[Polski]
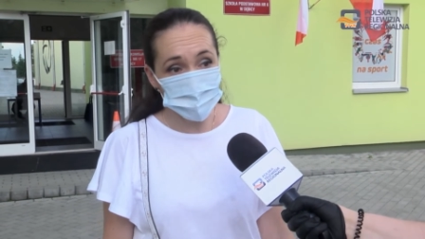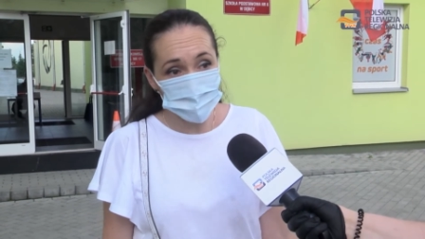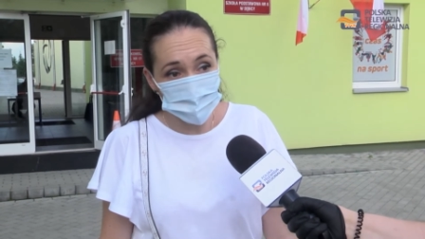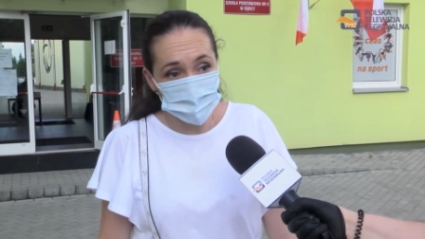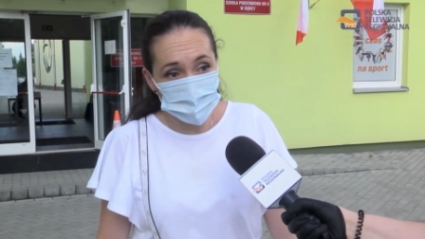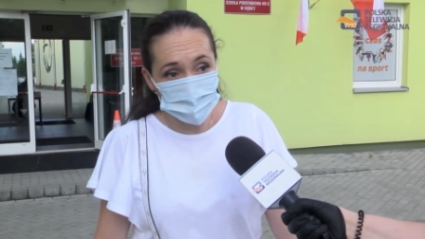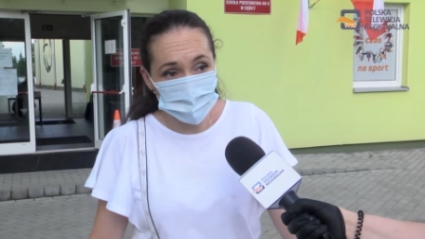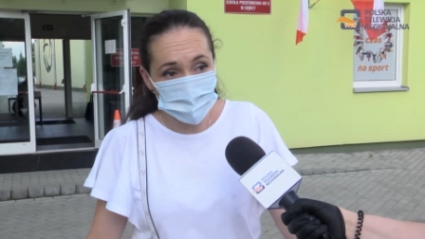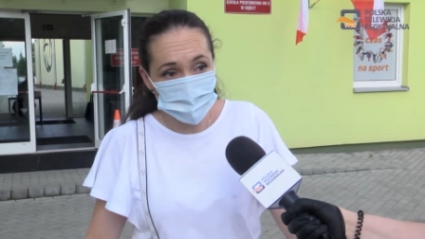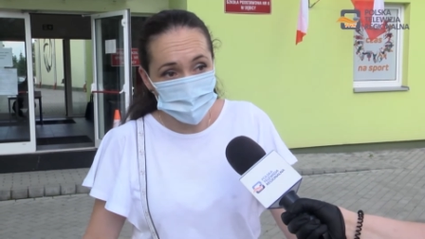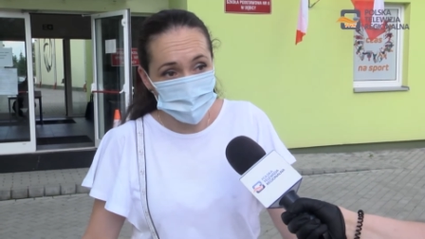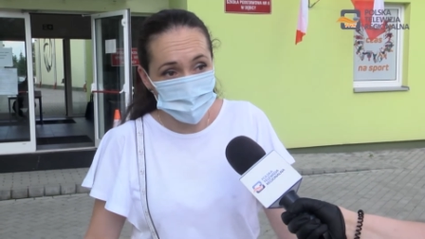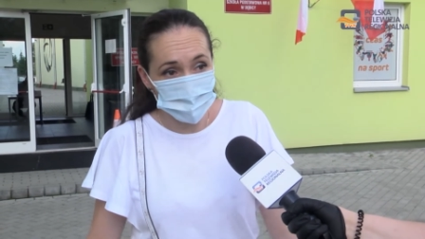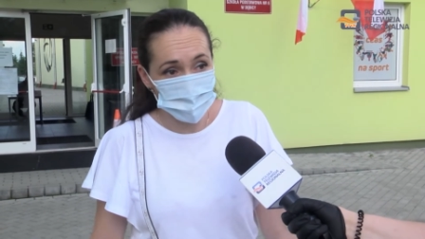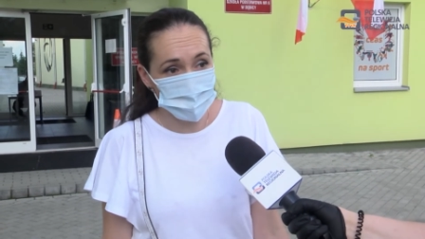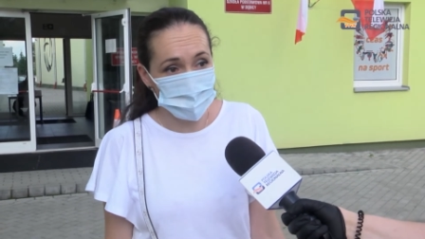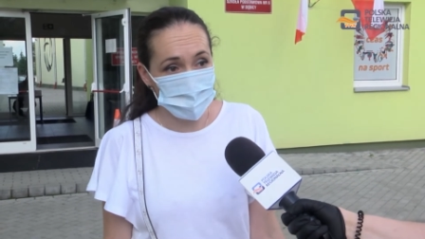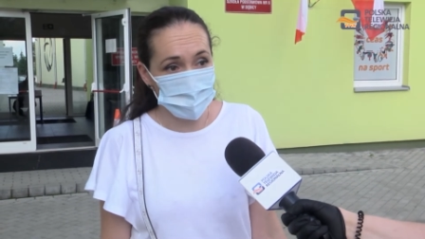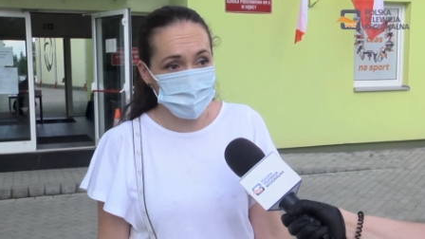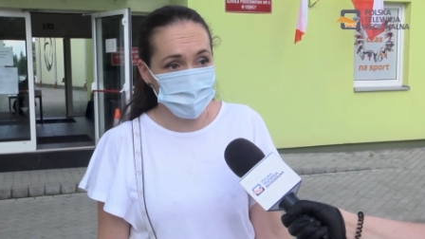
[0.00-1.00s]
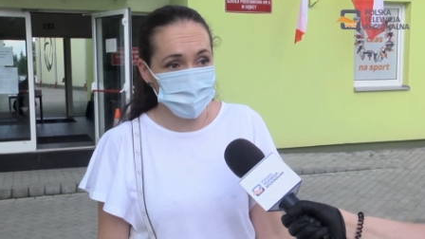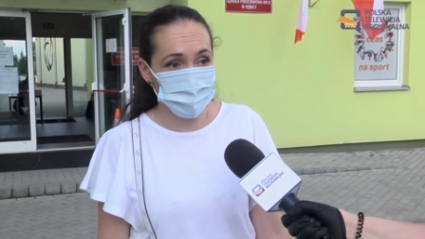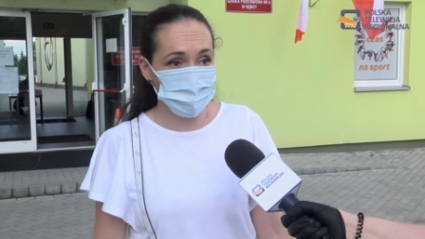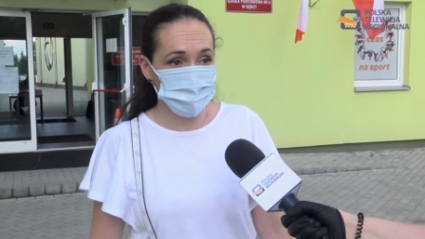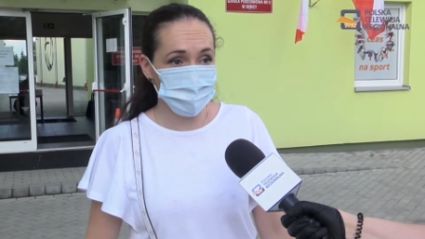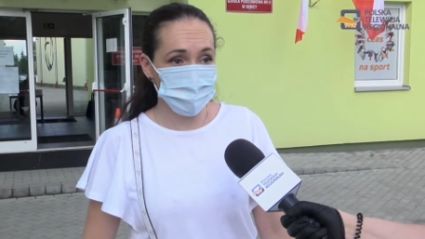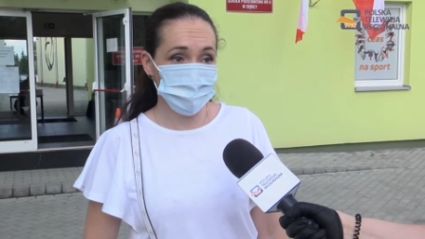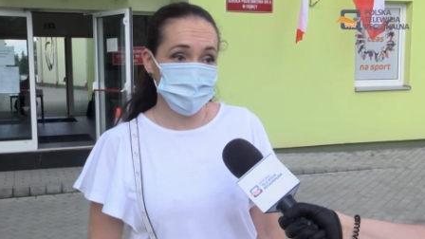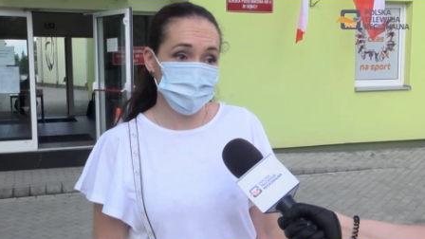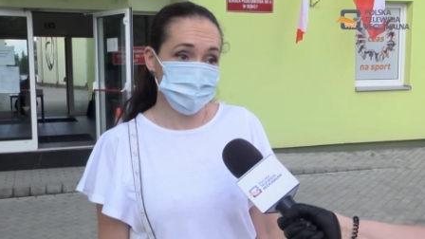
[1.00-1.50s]
dla całego kraju,
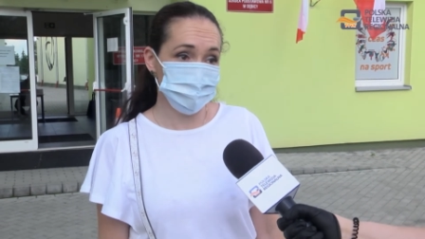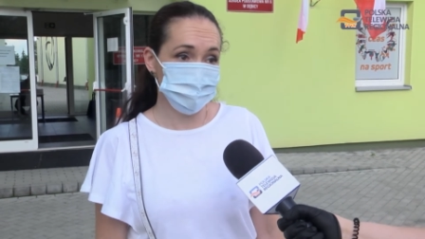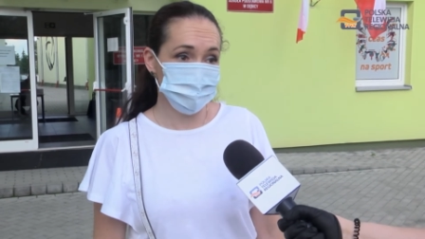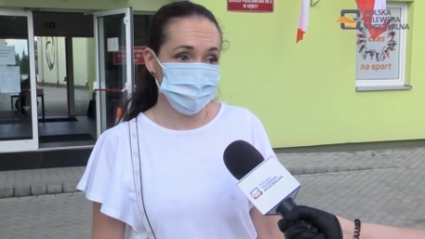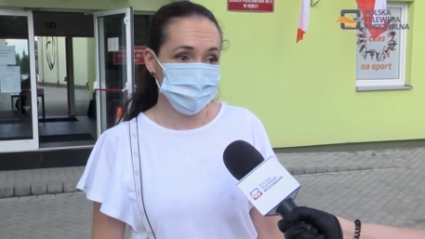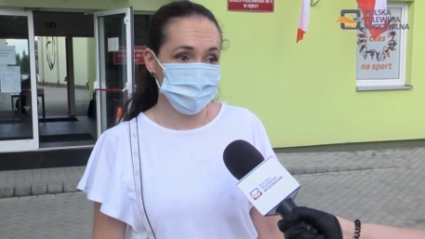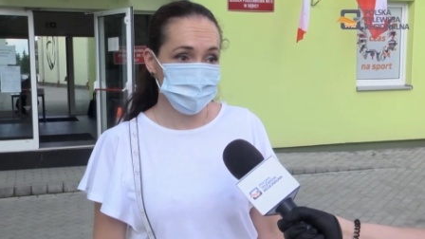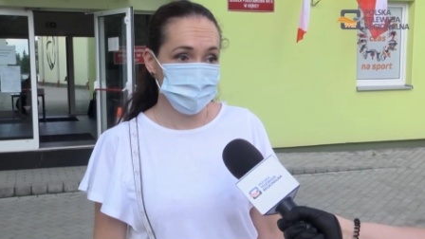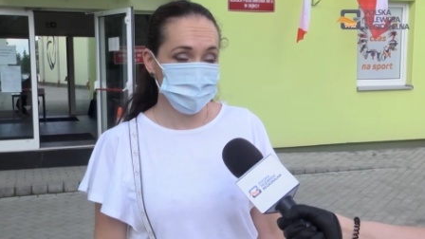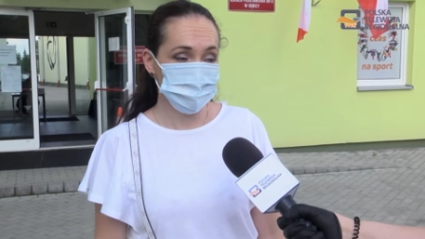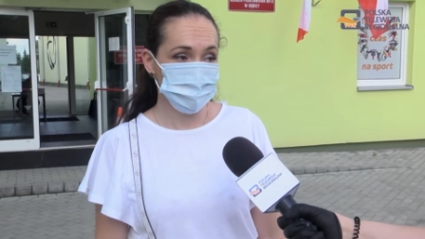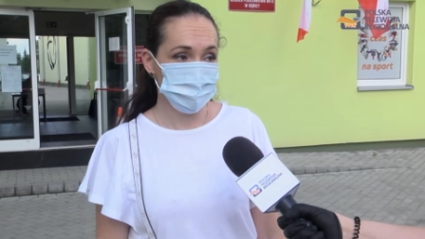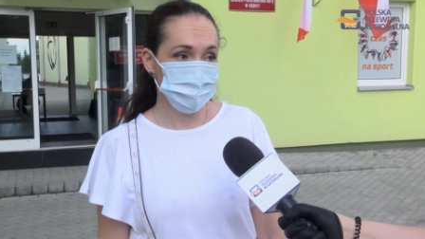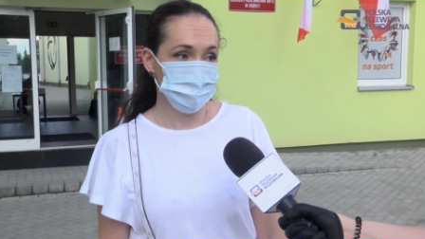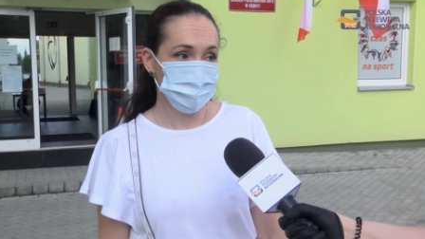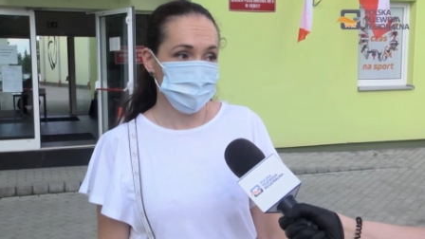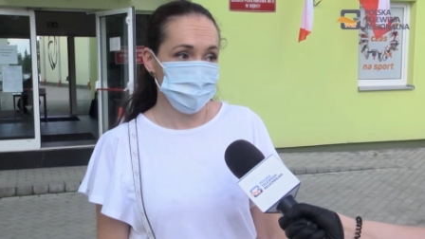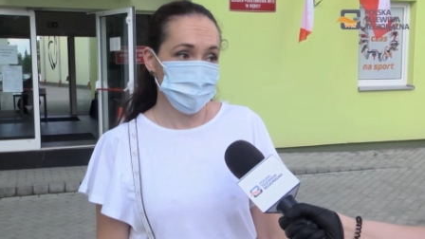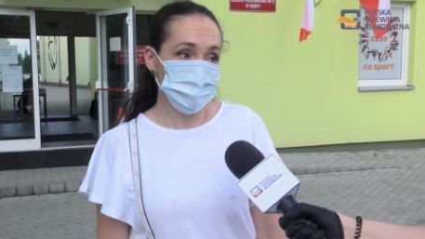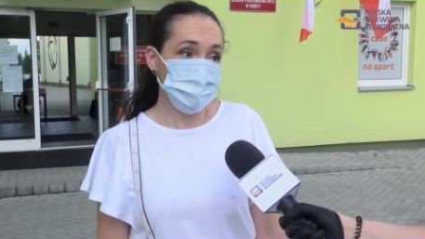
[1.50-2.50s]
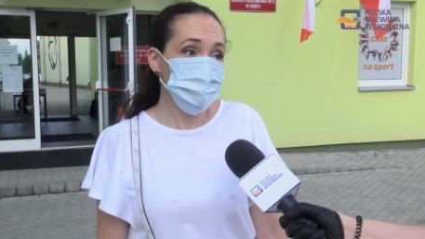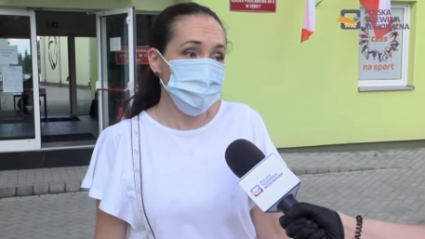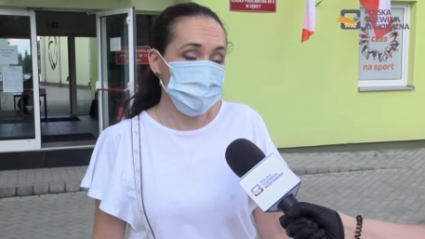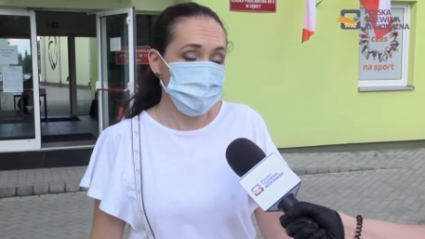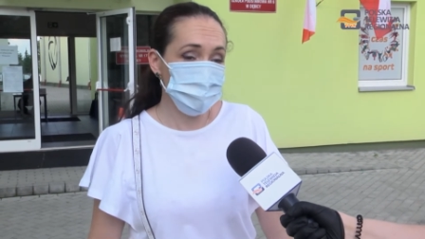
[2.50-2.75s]
no trzeba